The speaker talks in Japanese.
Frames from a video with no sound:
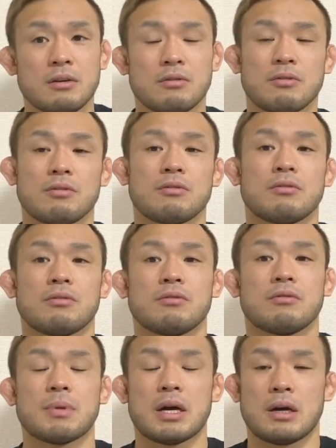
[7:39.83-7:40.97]
こ
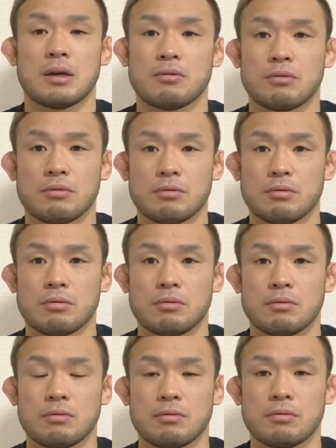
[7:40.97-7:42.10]
のまああの
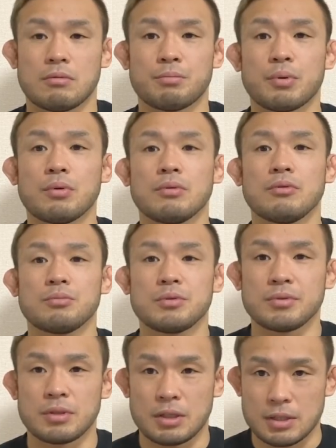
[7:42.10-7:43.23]
棒の部
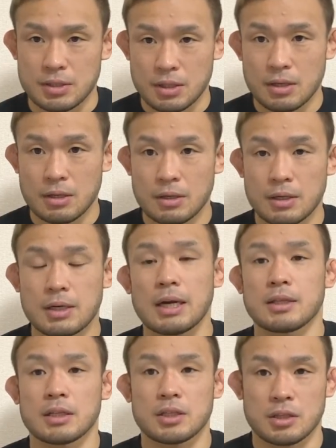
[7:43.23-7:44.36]
分にですね、
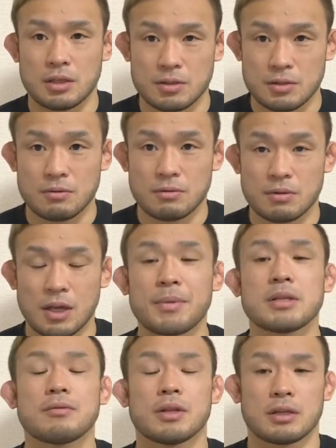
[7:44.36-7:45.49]
ガンって当たっちゃったんですよ。えー、
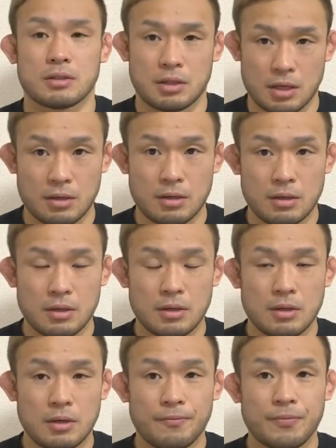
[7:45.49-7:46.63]
球ではなくて。おうお
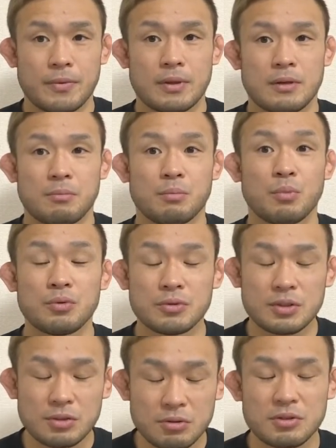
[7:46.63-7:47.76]
う、もの
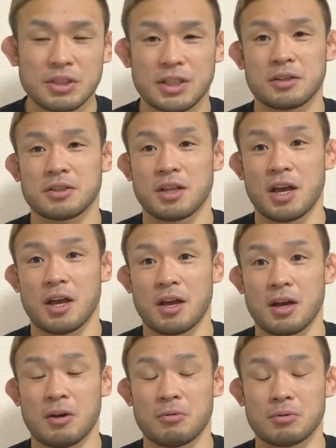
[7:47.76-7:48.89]
すごく痛くて、
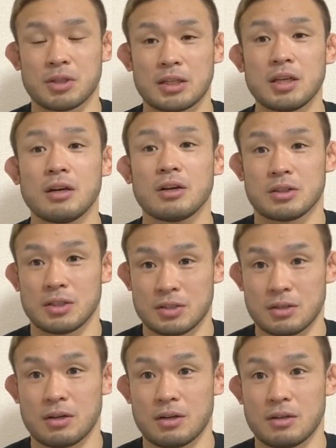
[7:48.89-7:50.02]
あの立てなかったで
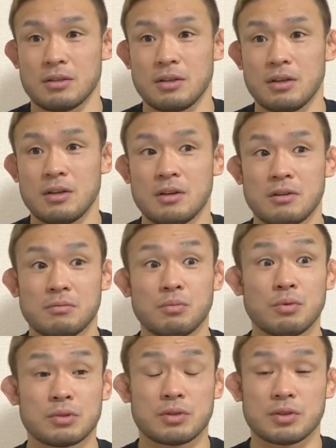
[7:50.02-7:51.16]
すから、えー、
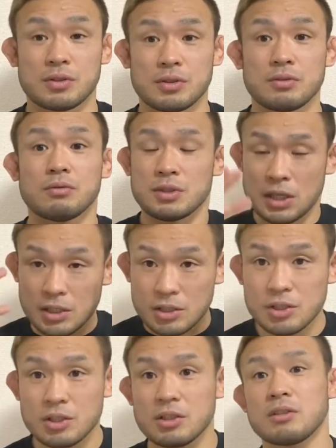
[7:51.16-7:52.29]
もうすごい全
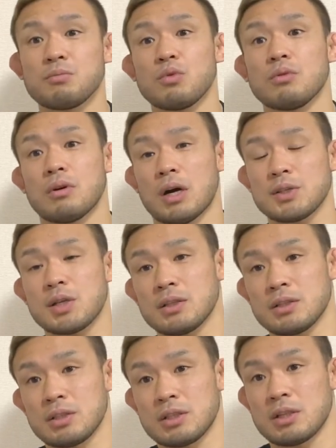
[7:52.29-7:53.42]
身もう汗が
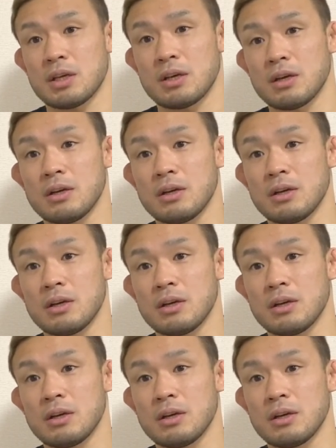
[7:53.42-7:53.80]
出てきて、